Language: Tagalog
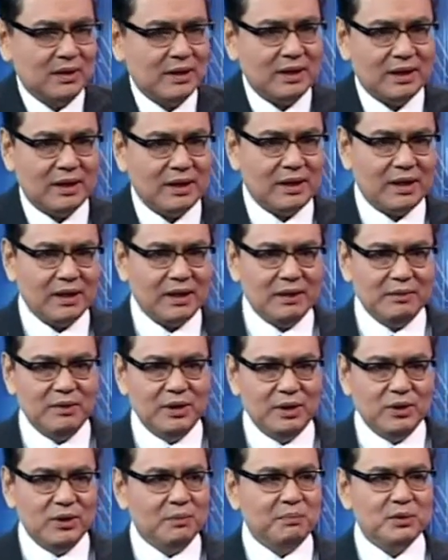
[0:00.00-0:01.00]
I, I am
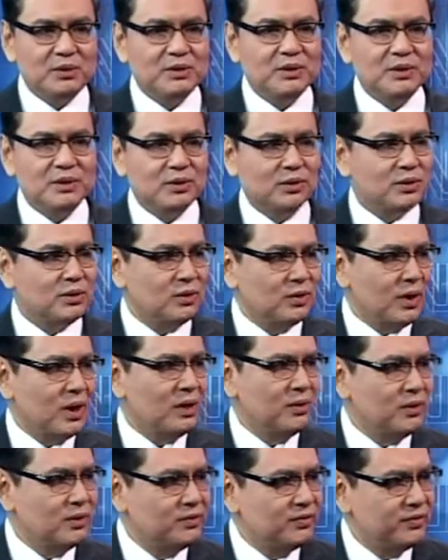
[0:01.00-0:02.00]
in no position to know how
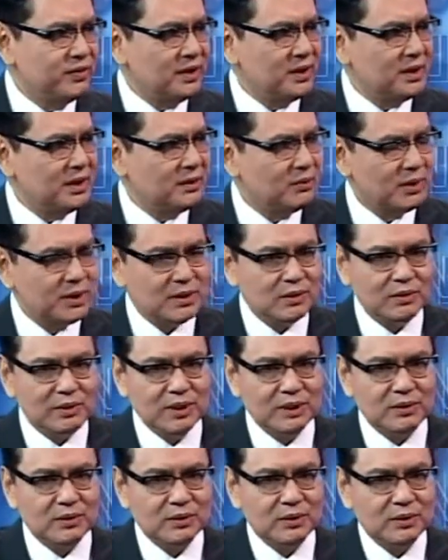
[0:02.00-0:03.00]
you feel and what you
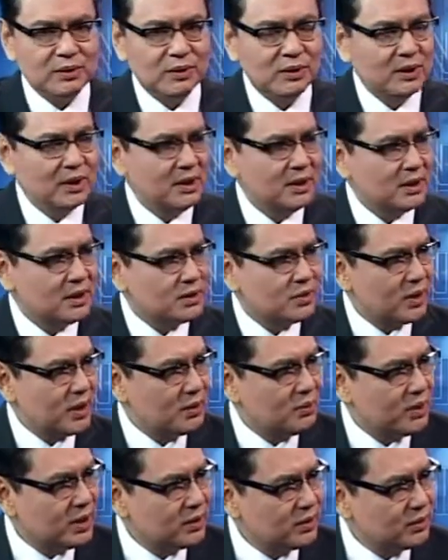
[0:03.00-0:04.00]
went through, no? That's why I
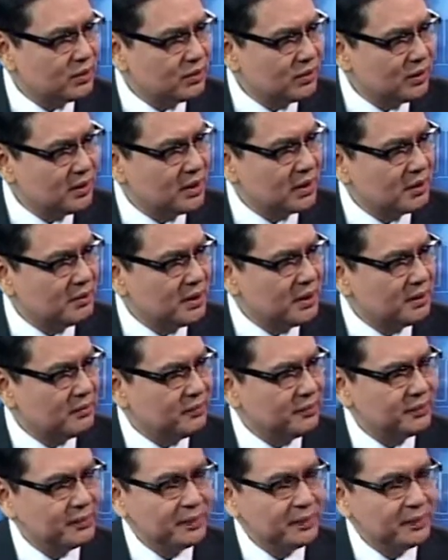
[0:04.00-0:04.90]
wanted to determine